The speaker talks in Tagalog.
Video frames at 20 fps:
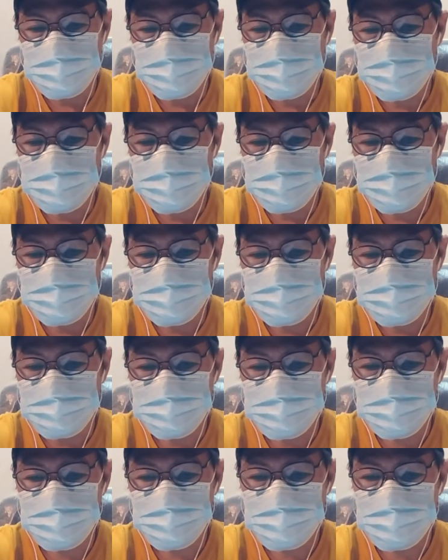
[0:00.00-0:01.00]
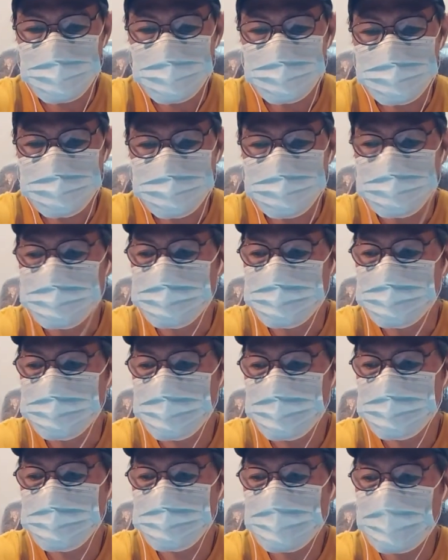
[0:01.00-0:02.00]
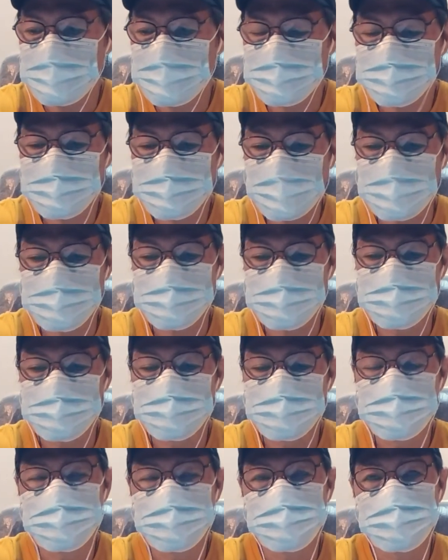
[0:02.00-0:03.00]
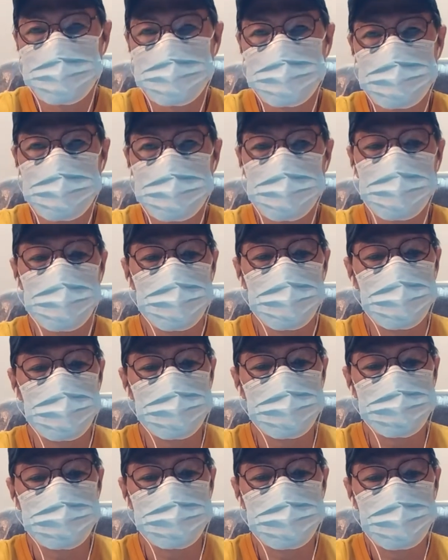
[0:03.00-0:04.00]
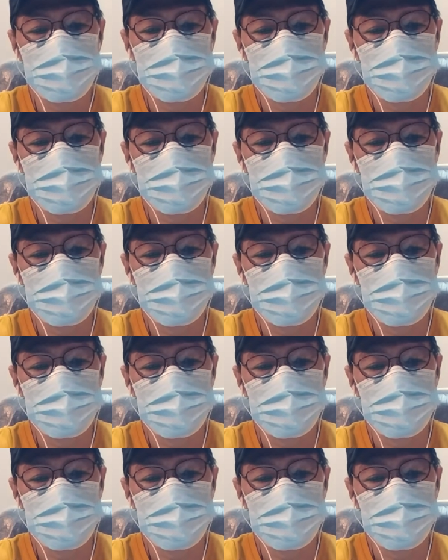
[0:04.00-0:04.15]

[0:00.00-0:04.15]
uh, ah, dito kasi no meron tayong tanong sa ano